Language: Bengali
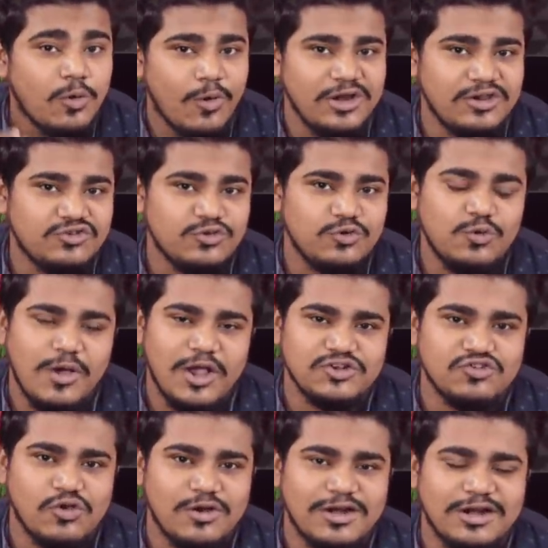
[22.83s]
কলেজ শুরু হওয়া
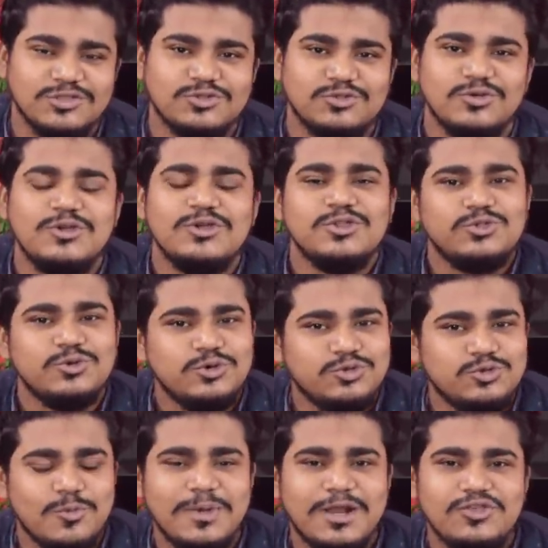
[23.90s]
সংক্রান্ত তো
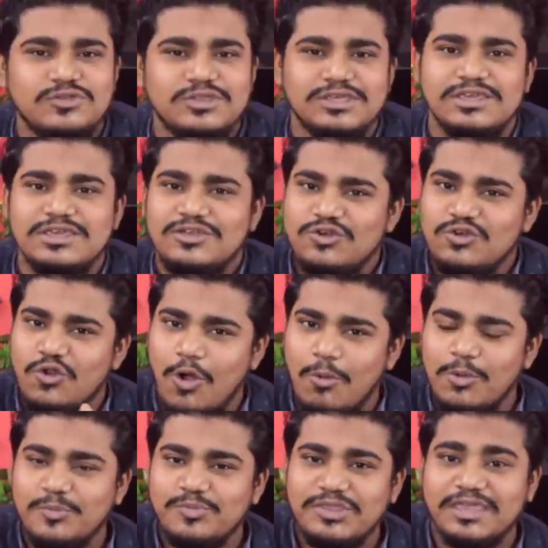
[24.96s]
তোমরা যদি
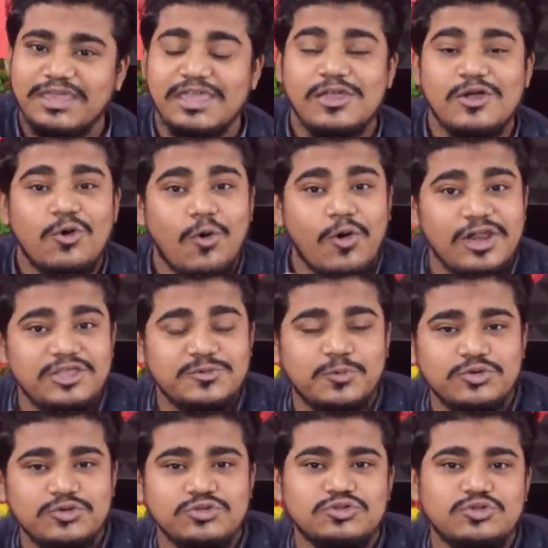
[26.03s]
নবম থেকে কলেজ
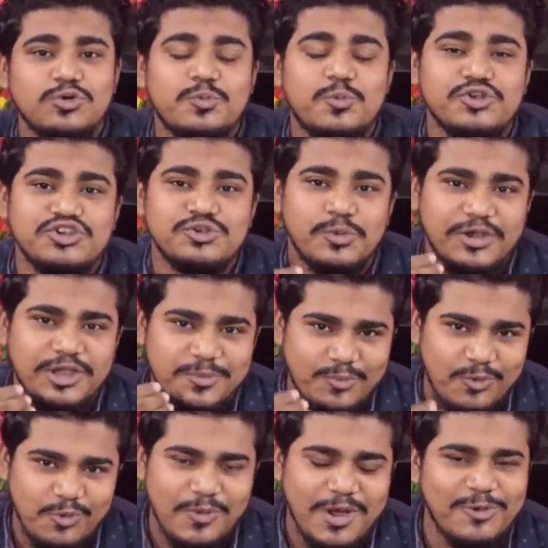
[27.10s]
পর্যন্ত পশ্চিমবঙ্গের
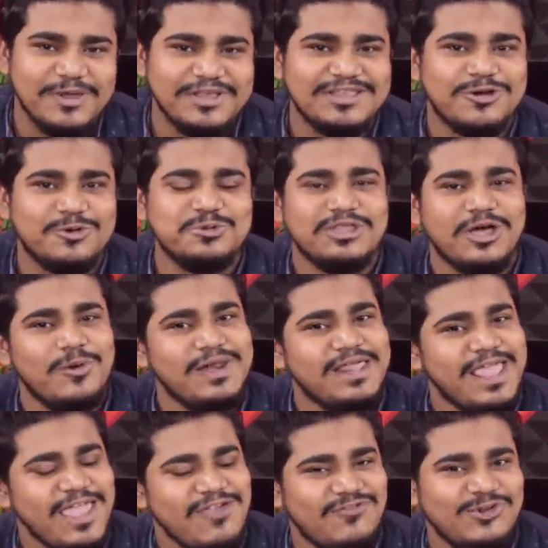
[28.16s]
পড়ুয়া হয়ে থাকো তাহলে
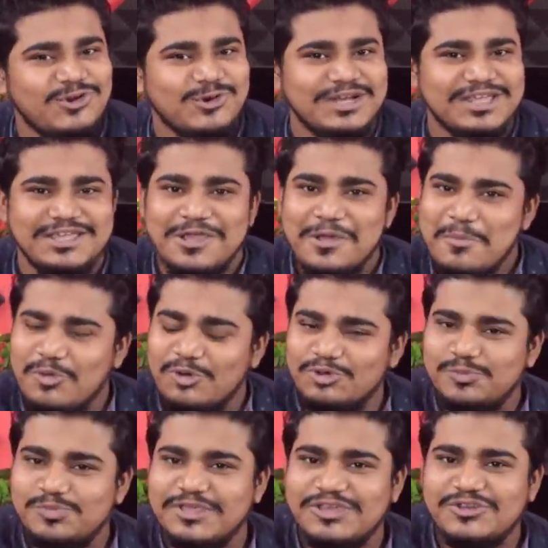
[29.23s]
এই ভিডিওটি
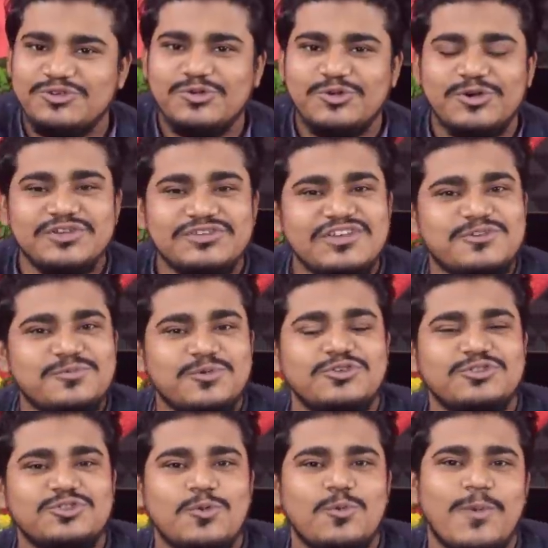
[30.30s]
প্রথম থেকে শুরু করে শেষ
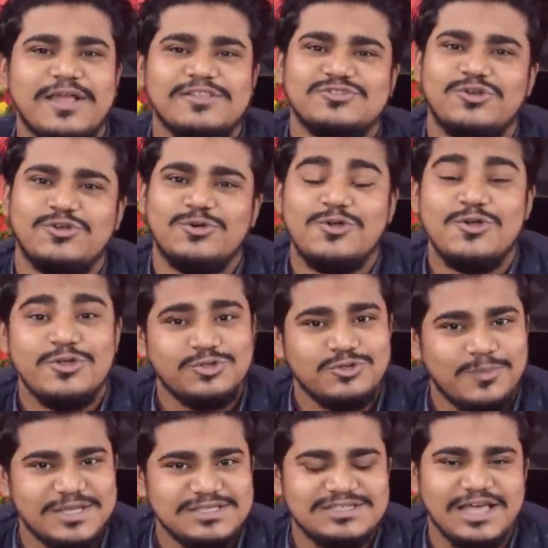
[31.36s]
পর্যন্ত ওয়াচ করো
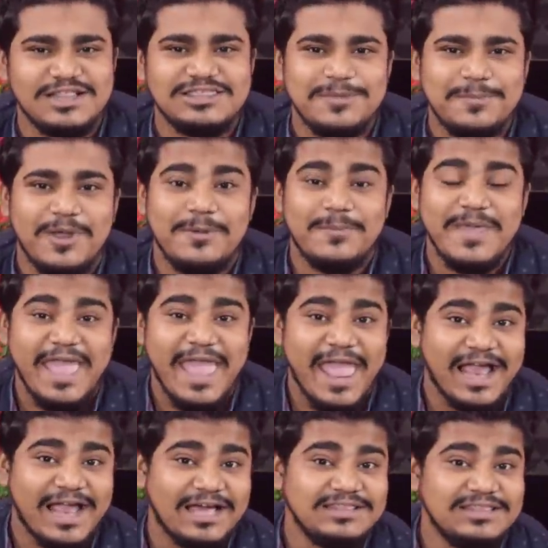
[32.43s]
তোমরা জানতে পারবে
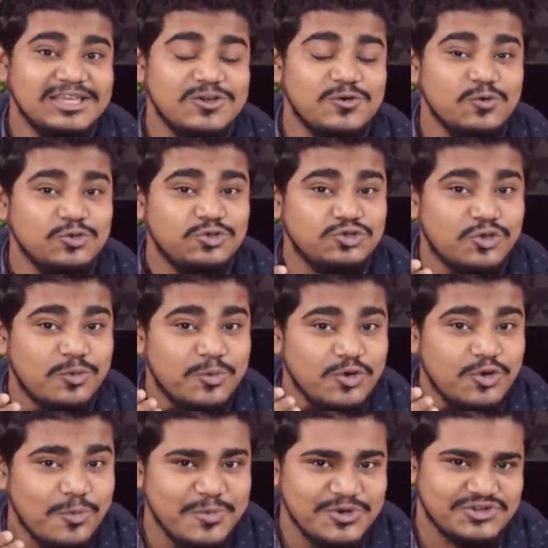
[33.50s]
একাধিক
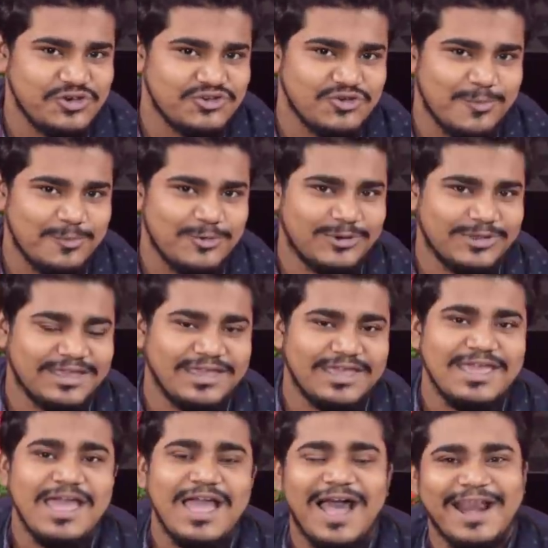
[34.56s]
গুরুত্বপূর্ণ বিষয় সম্পর্কে
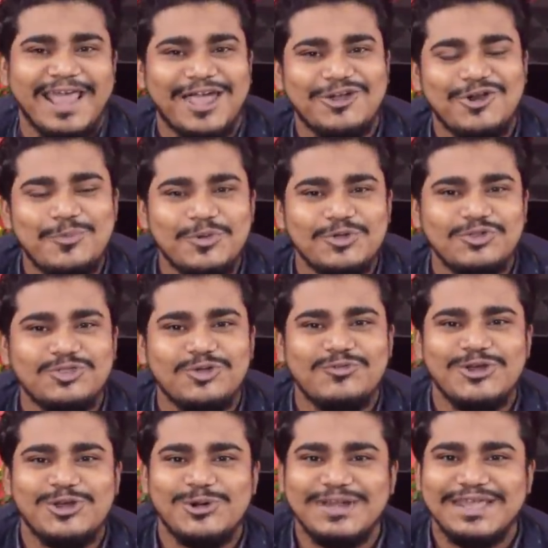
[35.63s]
আর এখনও পর্যন্ত
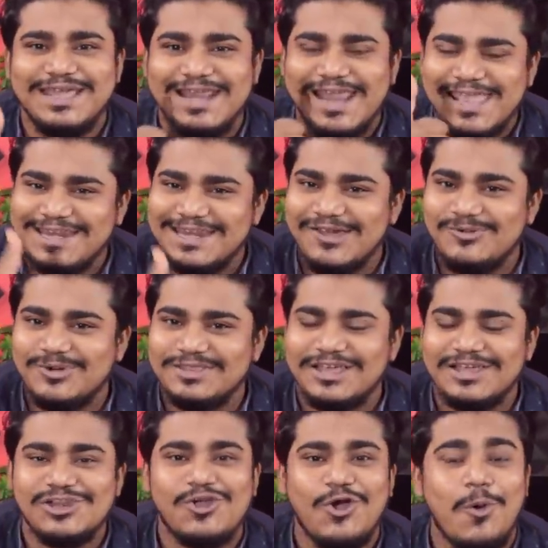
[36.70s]
ভিডিওটিকে লাইক না করে
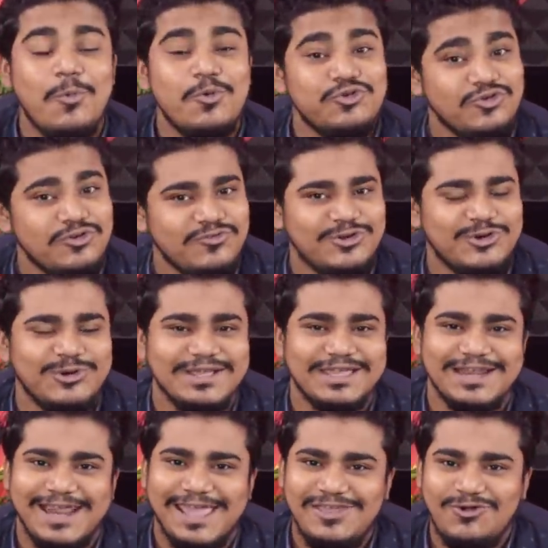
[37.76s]
থাকলে অবশ্যই
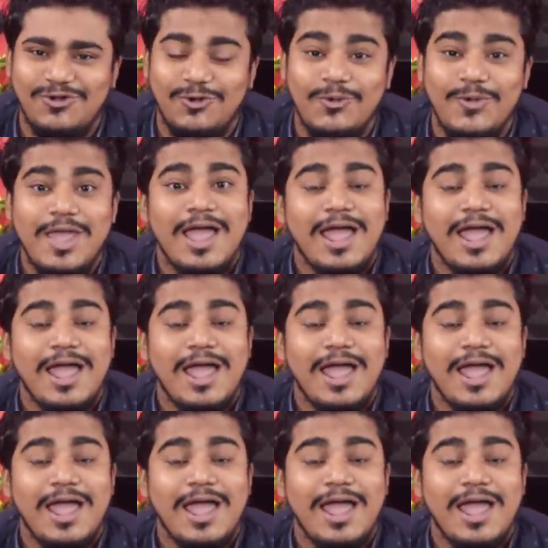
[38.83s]
ভিডিওটিকে লাইক করো